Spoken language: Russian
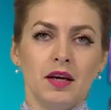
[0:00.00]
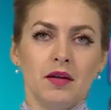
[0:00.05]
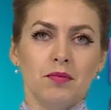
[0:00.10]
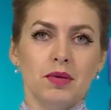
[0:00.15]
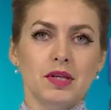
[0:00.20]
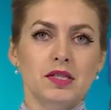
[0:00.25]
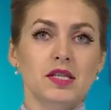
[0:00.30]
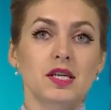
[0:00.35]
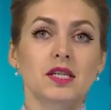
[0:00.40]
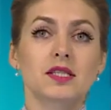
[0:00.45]

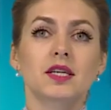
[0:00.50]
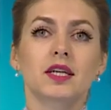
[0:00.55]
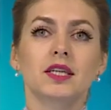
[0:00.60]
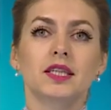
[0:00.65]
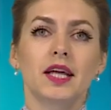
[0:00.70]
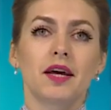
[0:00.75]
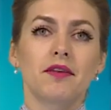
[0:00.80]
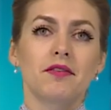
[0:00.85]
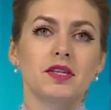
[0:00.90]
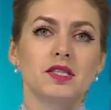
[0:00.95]
Пинские
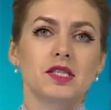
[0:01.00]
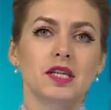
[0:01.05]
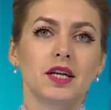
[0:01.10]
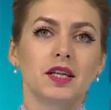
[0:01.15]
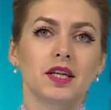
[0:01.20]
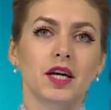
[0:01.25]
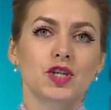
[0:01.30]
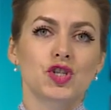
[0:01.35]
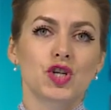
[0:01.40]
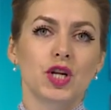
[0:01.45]

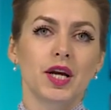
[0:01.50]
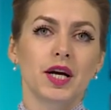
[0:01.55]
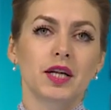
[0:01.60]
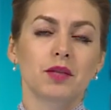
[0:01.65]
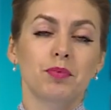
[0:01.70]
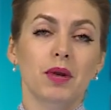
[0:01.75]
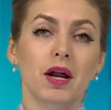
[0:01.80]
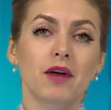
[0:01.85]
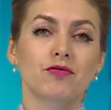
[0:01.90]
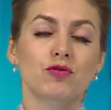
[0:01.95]
заготовители начали
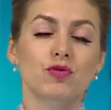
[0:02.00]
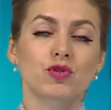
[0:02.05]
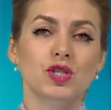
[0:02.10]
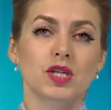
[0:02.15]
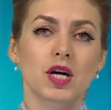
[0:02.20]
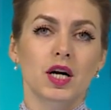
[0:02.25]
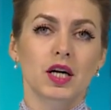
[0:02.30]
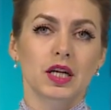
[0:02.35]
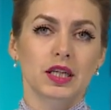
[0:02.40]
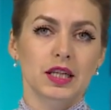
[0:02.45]
отправку
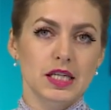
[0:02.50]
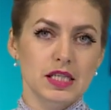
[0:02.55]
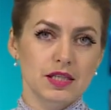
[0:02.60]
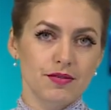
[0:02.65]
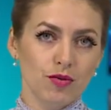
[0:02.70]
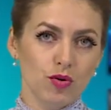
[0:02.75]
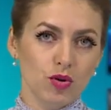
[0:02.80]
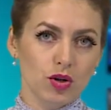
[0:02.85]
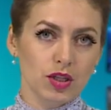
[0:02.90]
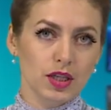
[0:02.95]
сахарной
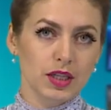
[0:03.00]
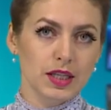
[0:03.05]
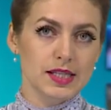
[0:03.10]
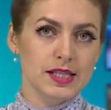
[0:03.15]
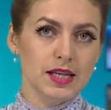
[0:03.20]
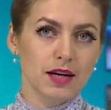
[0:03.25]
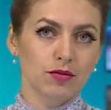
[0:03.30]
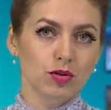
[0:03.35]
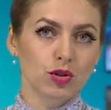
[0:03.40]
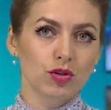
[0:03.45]
свеклы на
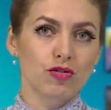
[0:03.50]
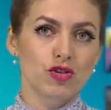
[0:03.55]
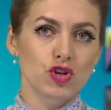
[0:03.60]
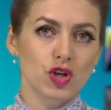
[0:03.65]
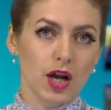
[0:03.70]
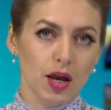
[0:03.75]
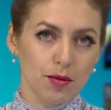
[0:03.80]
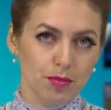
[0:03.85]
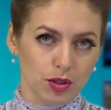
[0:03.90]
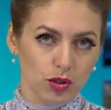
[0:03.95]
завод в
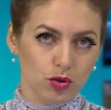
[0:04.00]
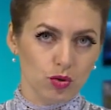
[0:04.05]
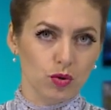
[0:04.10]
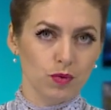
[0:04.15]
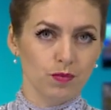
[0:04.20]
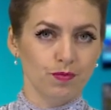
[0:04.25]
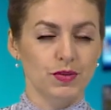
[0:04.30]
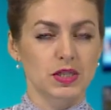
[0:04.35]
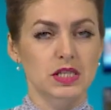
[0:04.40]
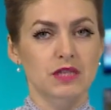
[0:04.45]
Жабинку.